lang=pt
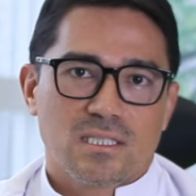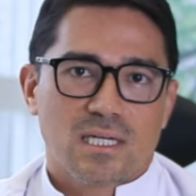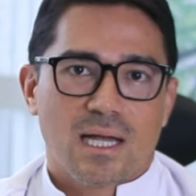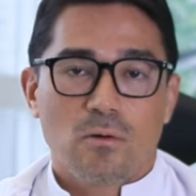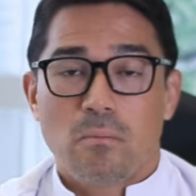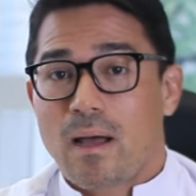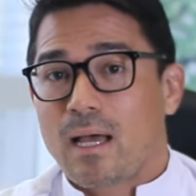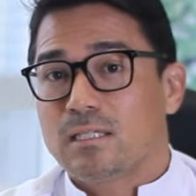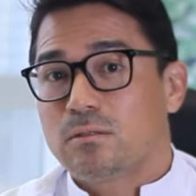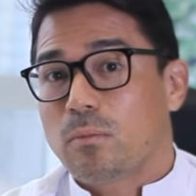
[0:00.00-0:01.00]
chegar no
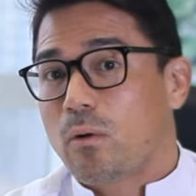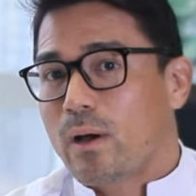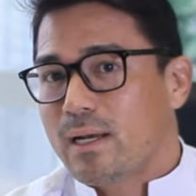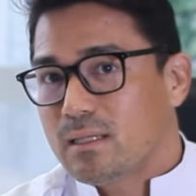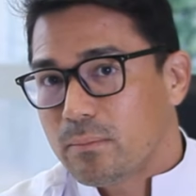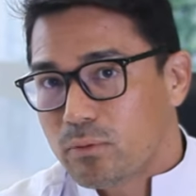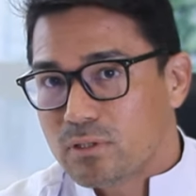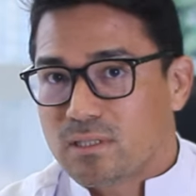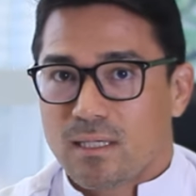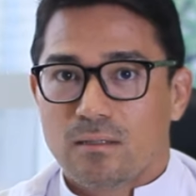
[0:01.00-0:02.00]
máximo a
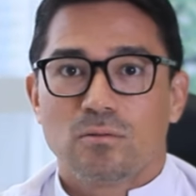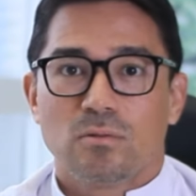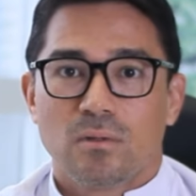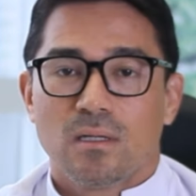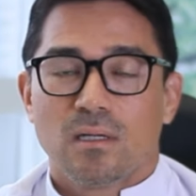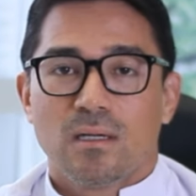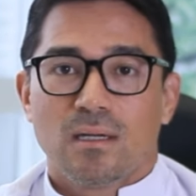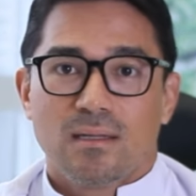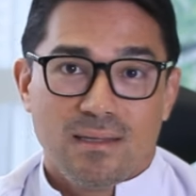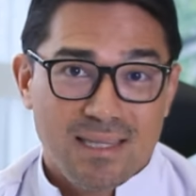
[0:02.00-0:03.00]
40%
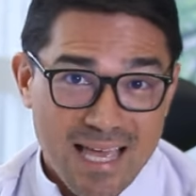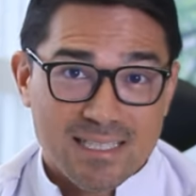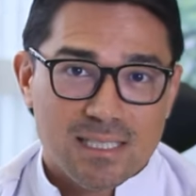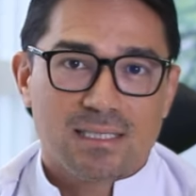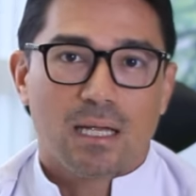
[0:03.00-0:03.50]
dessas